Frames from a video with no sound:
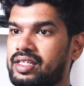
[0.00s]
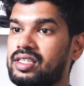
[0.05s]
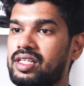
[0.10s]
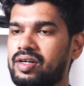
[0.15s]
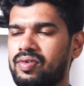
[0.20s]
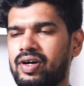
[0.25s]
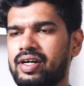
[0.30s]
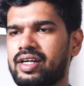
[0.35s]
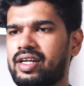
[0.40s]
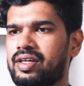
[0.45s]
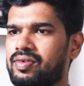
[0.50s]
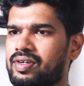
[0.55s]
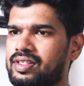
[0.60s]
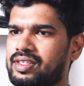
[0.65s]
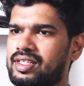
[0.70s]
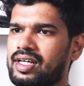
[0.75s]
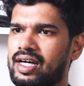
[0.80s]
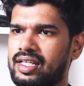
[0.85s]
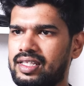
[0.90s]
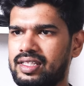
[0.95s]
இந்த வாட்டி
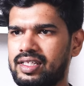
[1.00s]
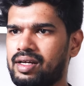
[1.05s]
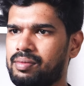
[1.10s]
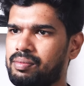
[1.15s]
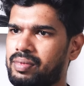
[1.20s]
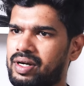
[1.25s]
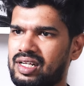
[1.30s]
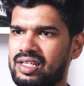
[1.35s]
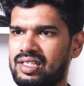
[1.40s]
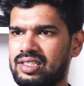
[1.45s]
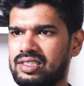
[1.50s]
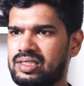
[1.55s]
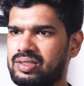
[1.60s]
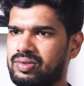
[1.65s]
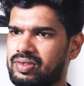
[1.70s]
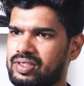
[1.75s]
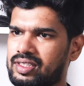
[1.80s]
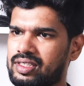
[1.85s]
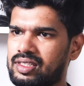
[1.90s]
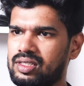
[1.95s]
வந்து அதிக மெடல்ஸ்
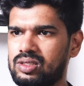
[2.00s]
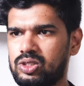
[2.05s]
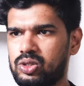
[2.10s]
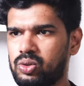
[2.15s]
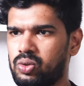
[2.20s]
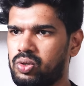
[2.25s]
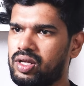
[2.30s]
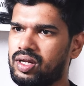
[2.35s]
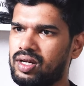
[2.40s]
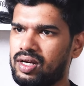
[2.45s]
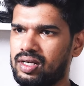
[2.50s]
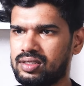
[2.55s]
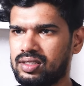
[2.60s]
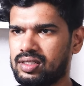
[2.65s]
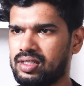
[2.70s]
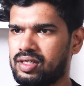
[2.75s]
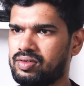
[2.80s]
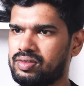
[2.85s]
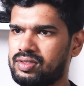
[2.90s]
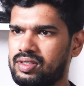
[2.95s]
வந்து ஷூட்டிங்லேருந்து
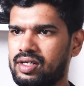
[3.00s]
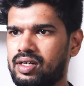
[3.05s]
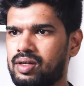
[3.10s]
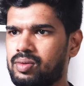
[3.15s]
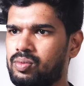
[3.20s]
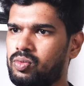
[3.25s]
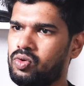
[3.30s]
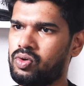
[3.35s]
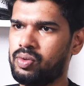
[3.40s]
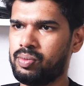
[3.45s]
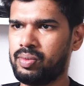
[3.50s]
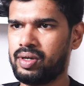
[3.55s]
தான் வந்திருக்கு மூணு